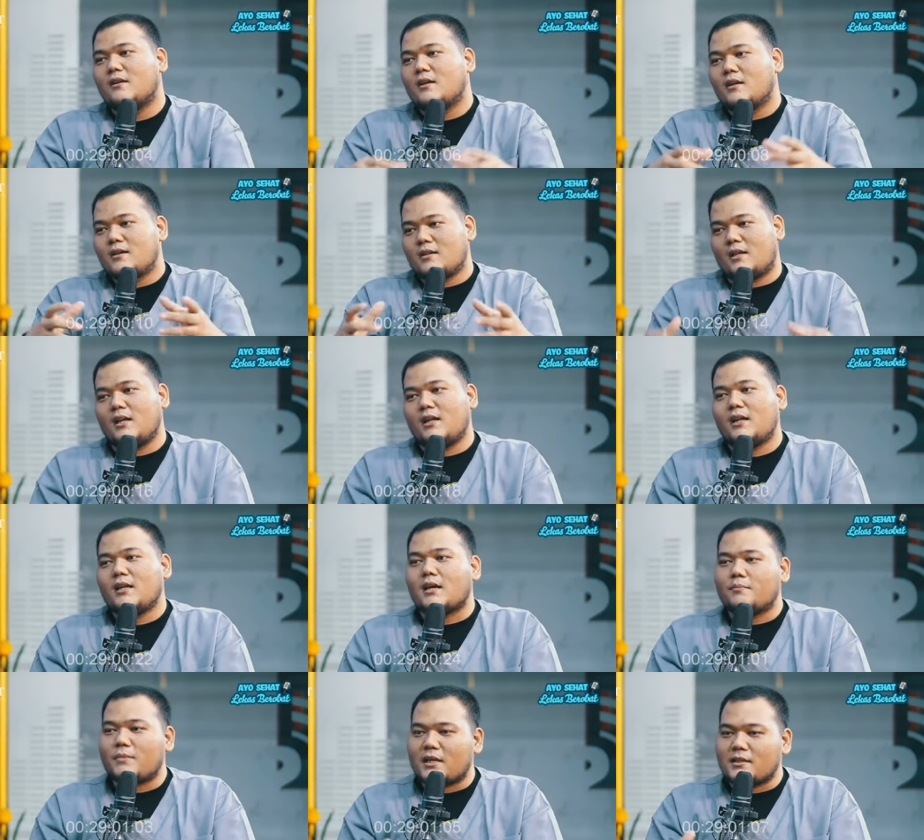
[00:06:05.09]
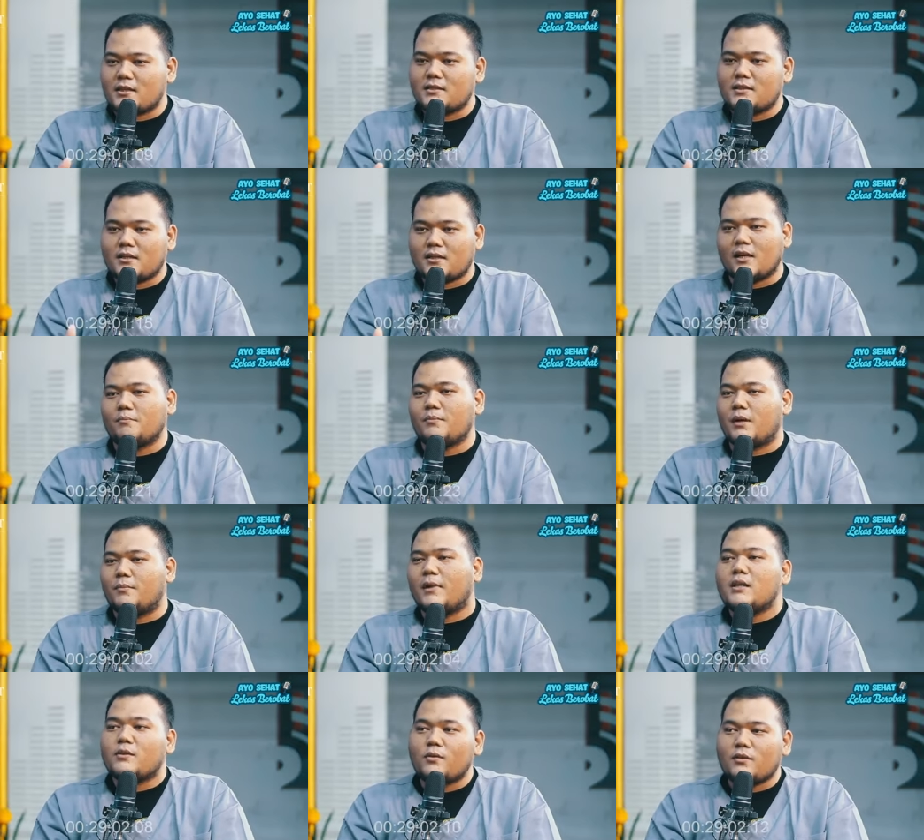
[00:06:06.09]
Ya. Jadi akhirnya gampang sesak,
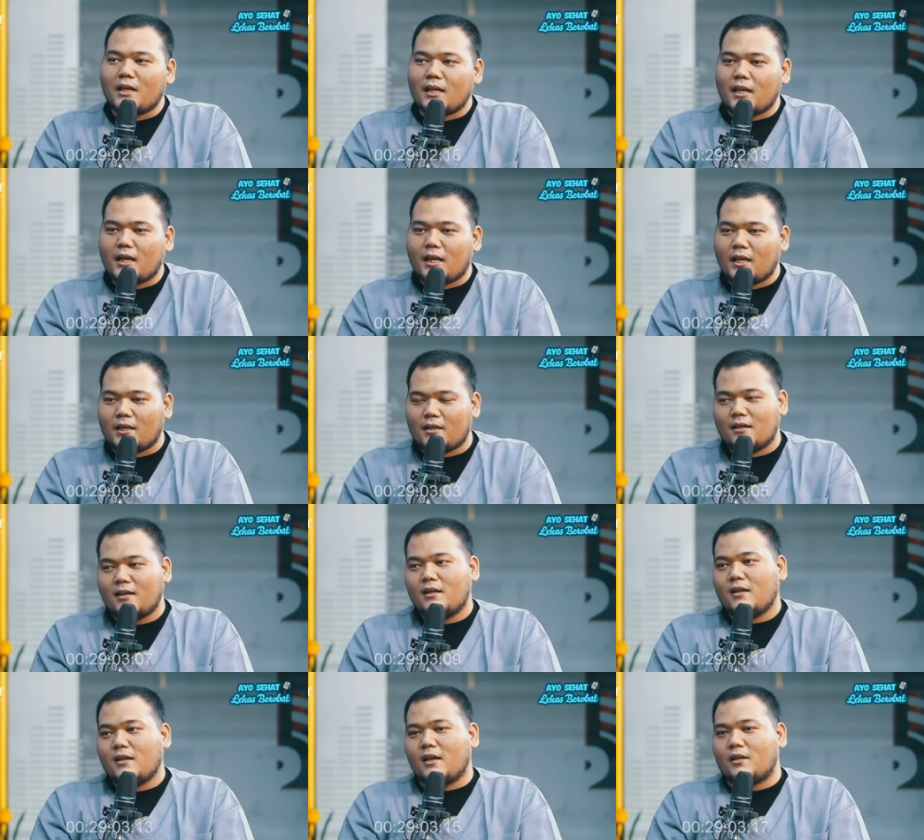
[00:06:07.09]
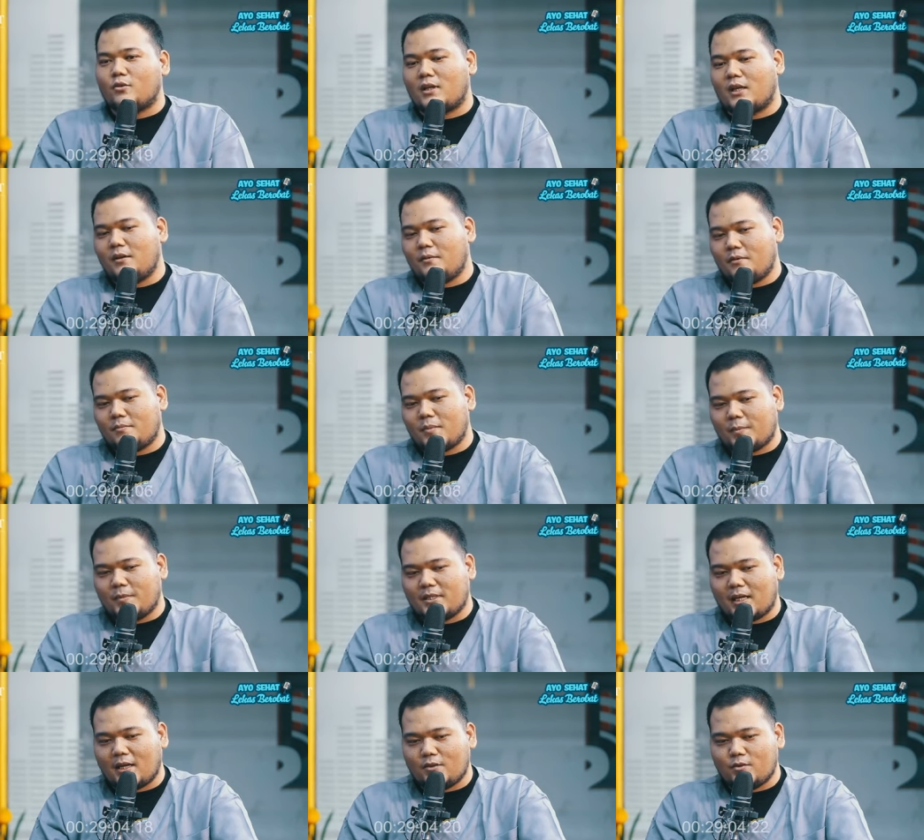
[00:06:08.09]
gampang batuk dan lain-lain gitu. Jadi
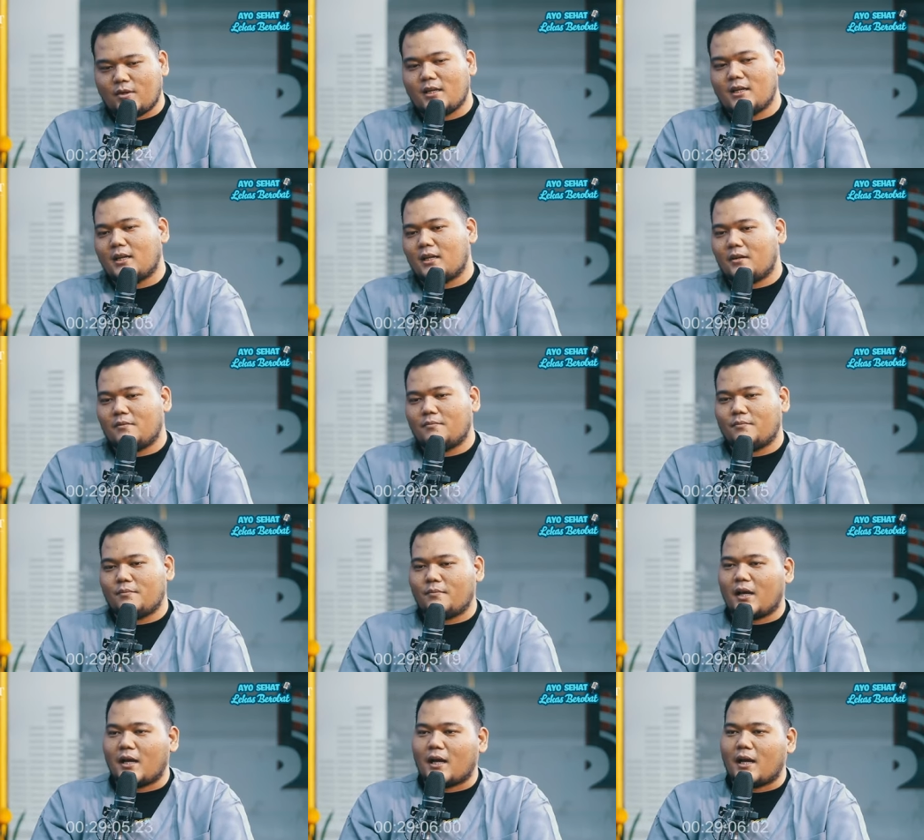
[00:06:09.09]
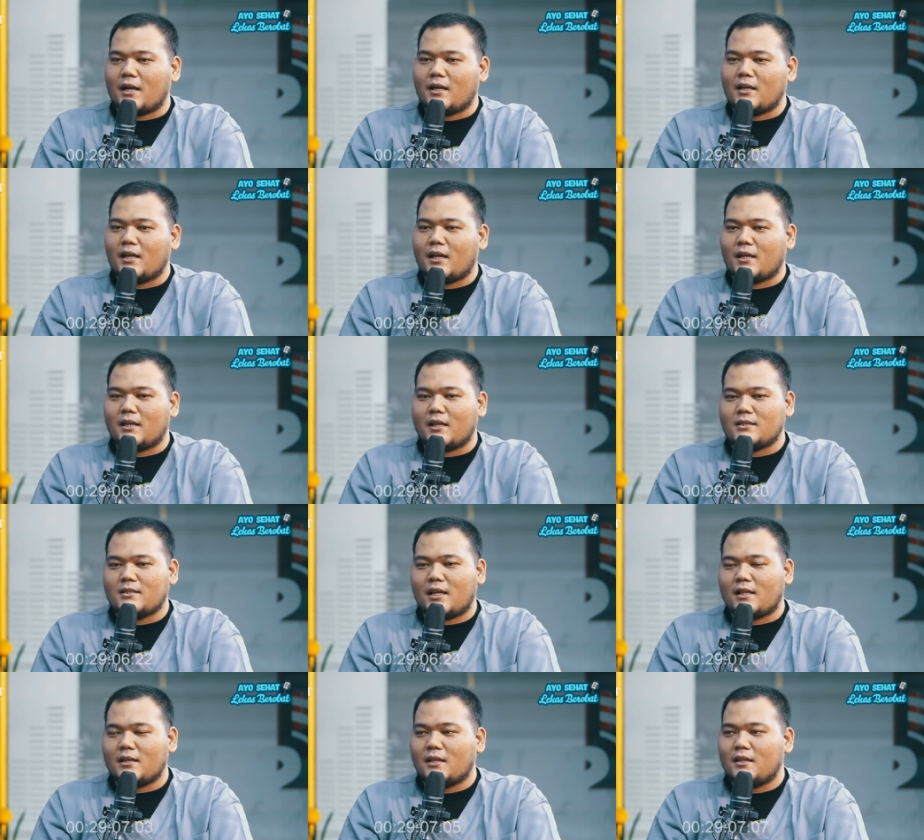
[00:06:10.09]
berbicara juga dengan makanan yang
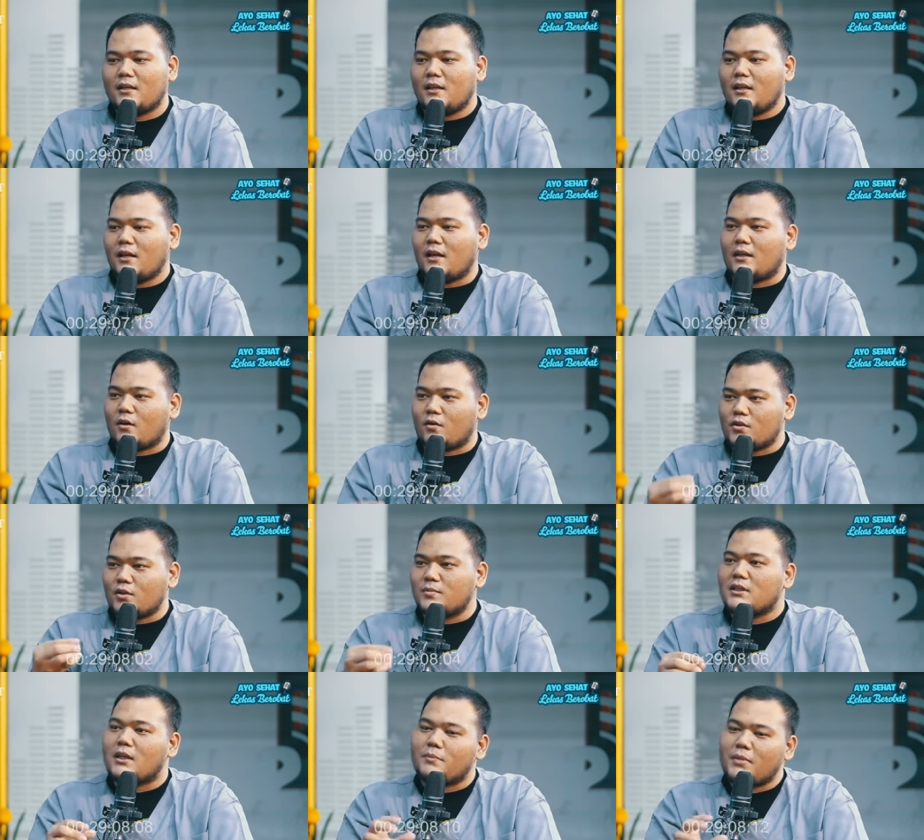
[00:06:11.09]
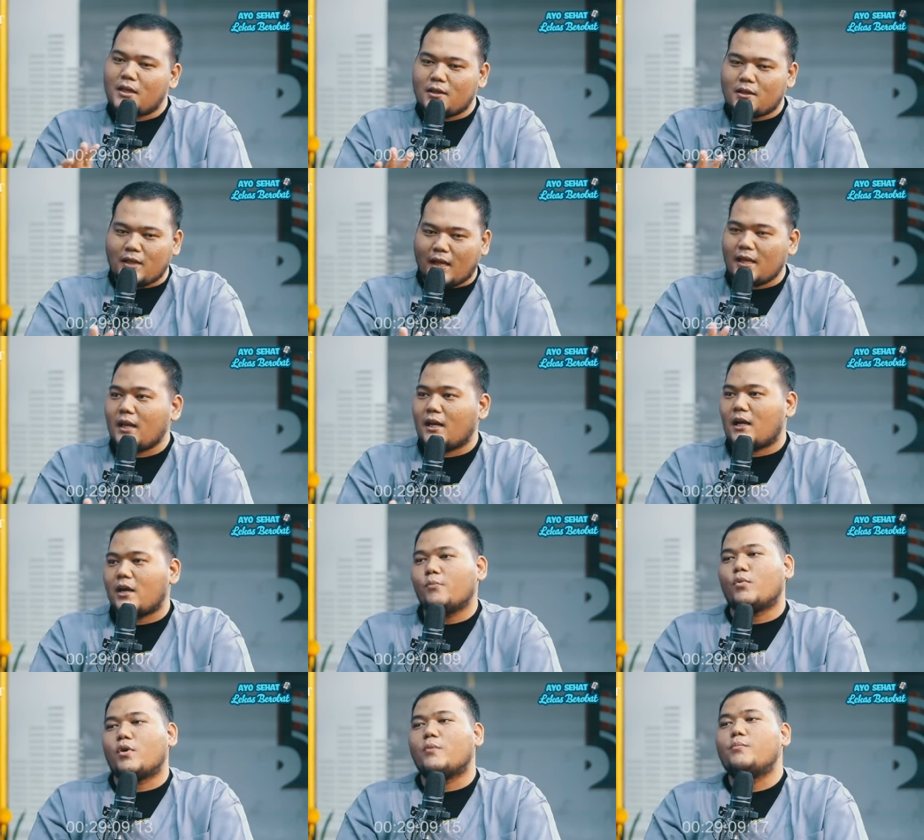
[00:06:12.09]
istilahnya kita konsumsi tapi dianya nggak
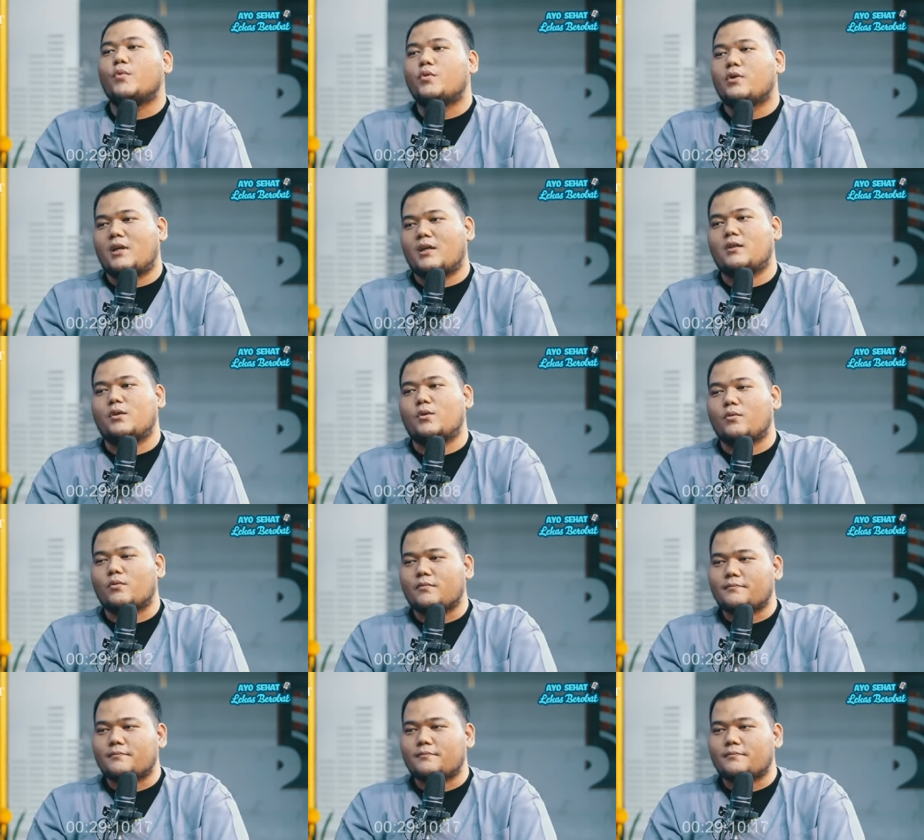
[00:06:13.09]
gemuk-gemuk gitu.